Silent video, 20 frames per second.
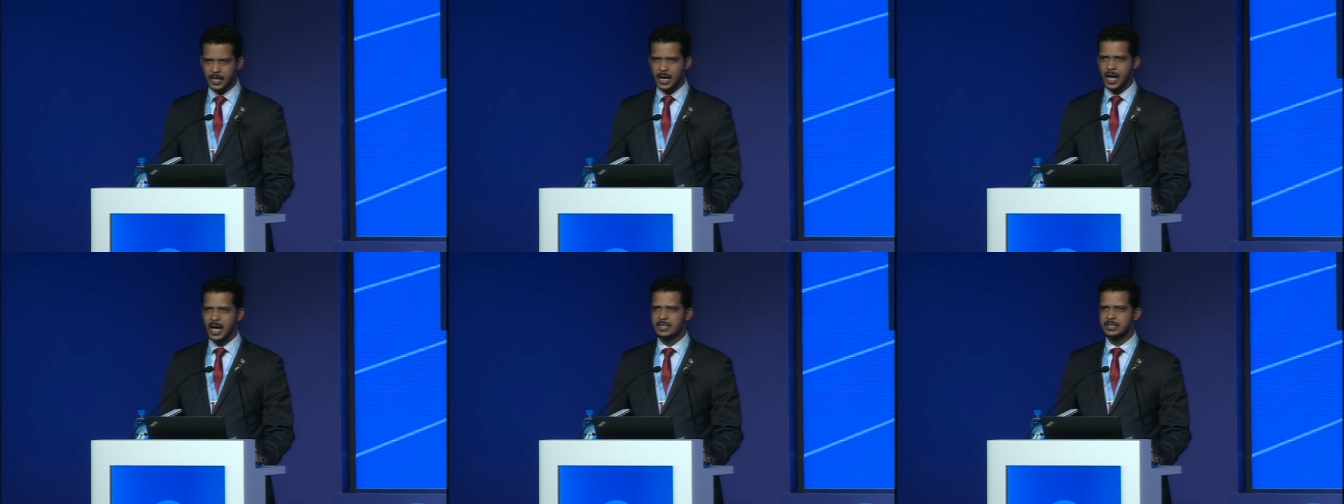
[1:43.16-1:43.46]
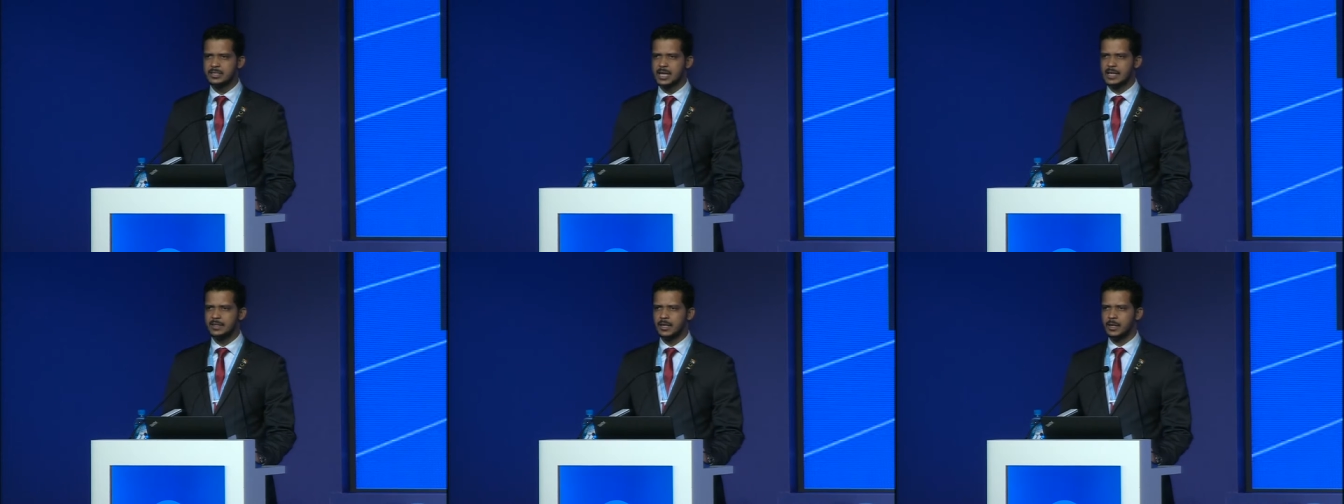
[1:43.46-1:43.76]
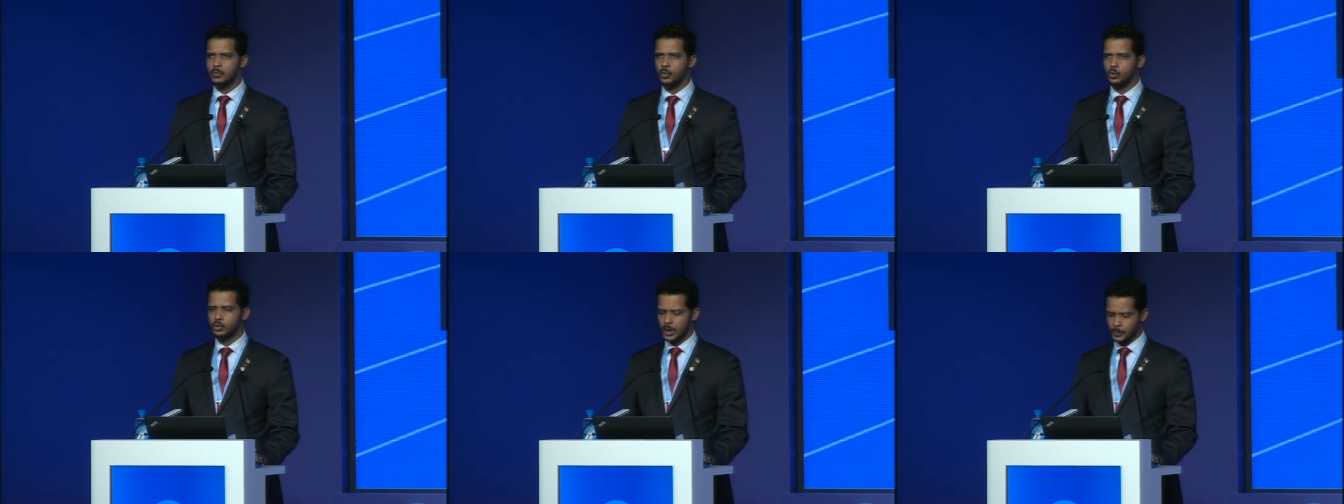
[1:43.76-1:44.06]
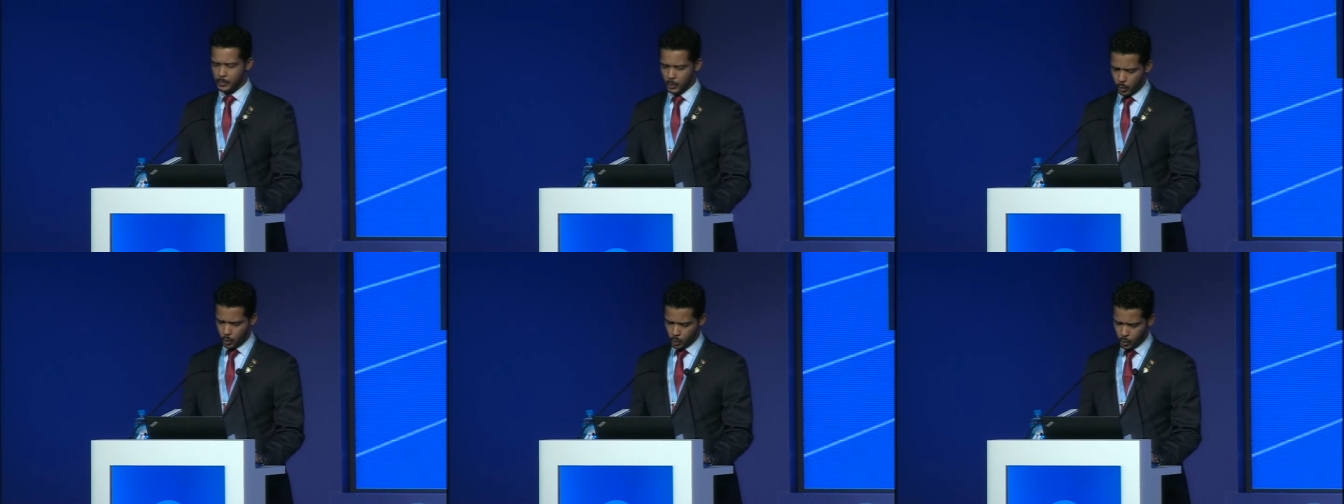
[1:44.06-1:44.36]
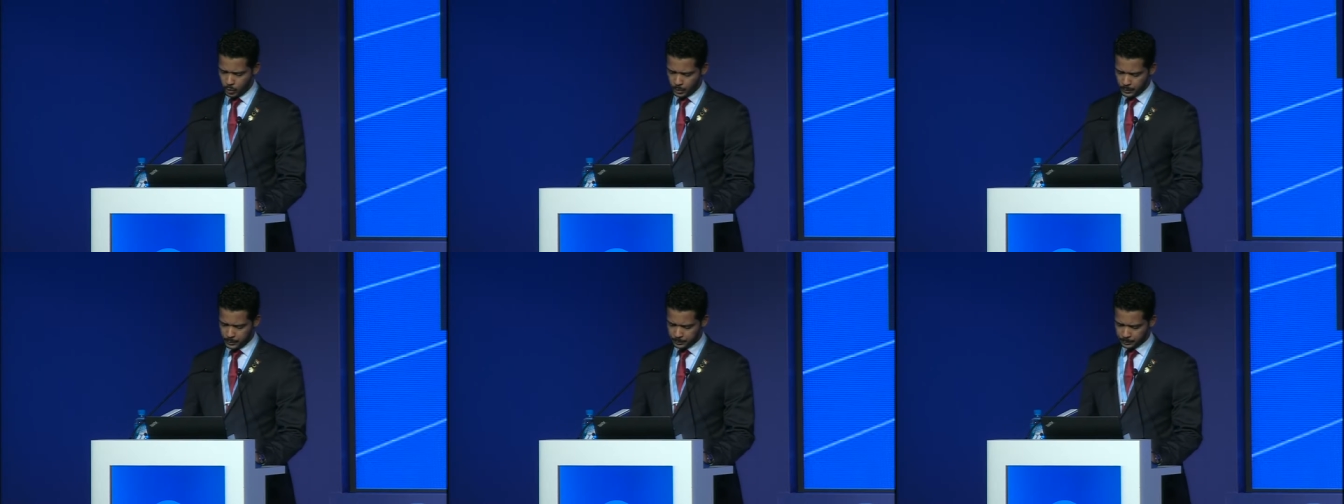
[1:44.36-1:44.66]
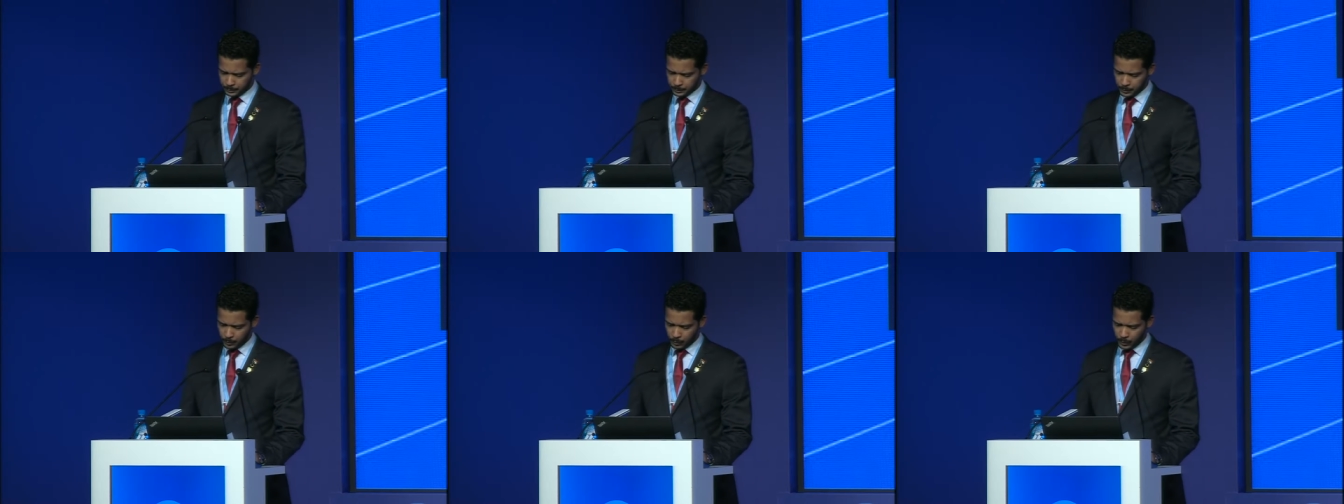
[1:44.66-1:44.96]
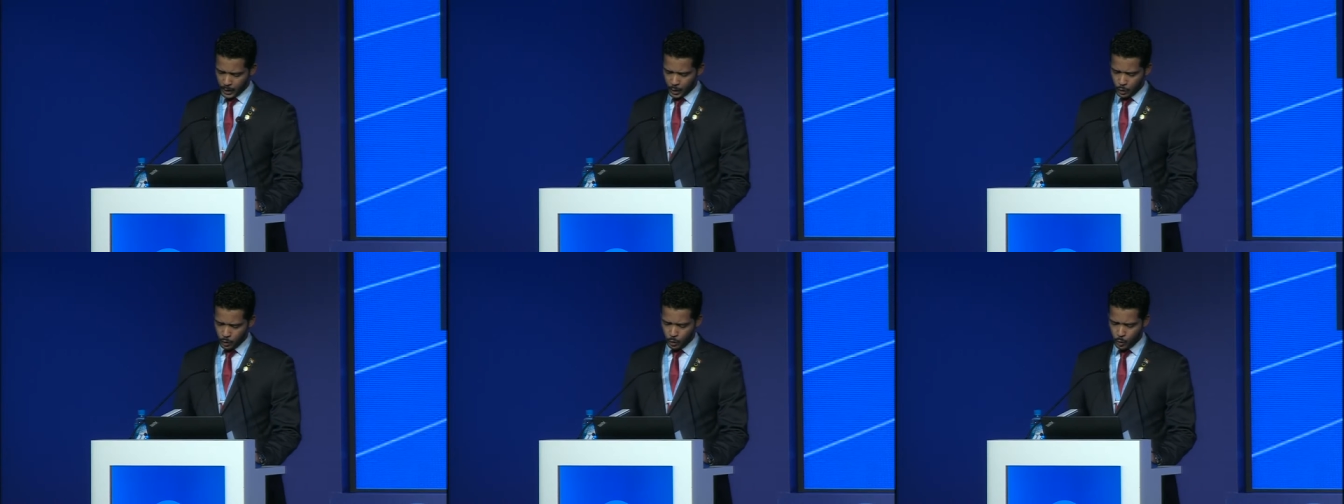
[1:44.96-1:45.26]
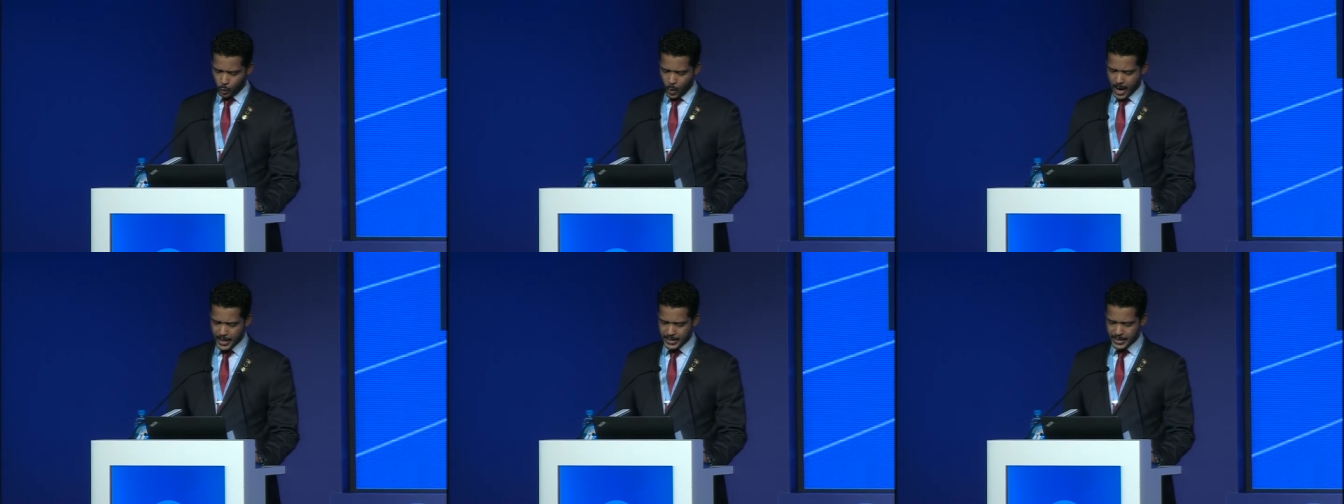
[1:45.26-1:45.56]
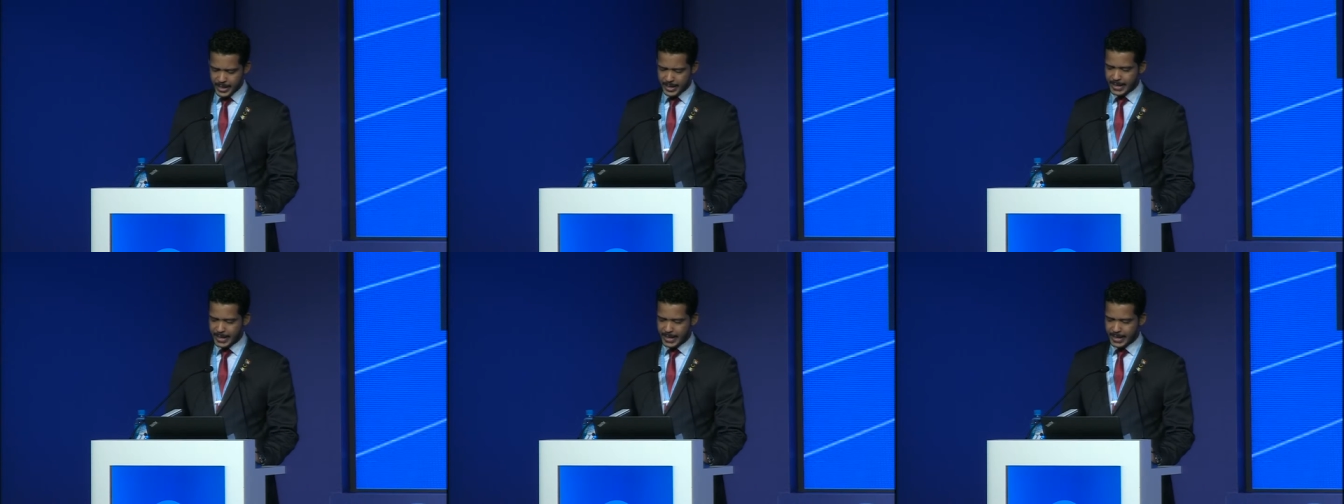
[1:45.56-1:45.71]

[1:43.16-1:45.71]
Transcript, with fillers: السادة المؤتمرون تواجه